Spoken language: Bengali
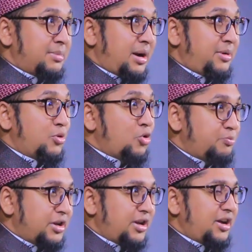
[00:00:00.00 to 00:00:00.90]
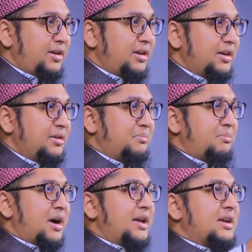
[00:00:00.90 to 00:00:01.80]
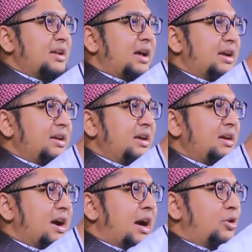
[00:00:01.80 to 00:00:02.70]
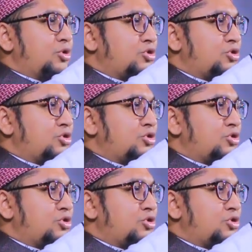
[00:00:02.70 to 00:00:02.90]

এভাবে ওপেনে মাইক লাগিয়ে আলোক